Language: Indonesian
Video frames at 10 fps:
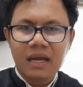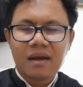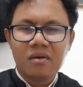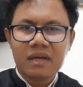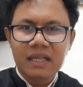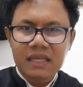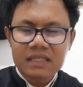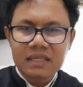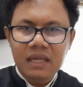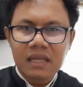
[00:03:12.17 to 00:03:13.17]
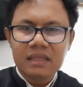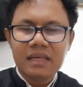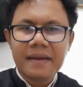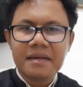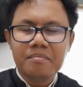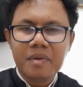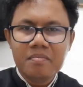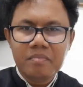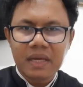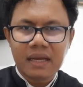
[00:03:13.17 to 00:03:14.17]
kalau kita sendiri tidak
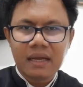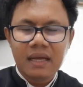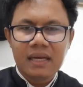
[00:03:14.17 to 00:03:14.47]
dibimbing